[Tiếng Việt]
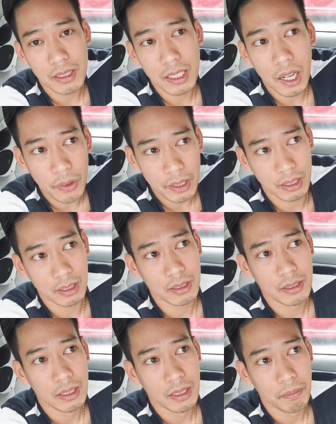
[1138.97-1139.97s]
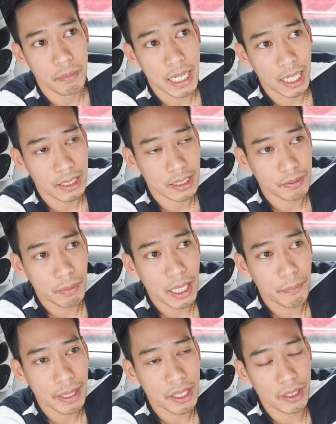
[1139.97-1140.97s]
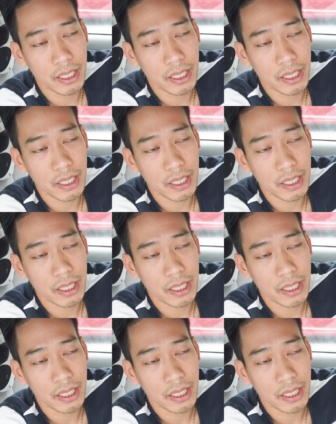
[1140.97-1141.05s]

nói nữa bây giờ bây giờ mấy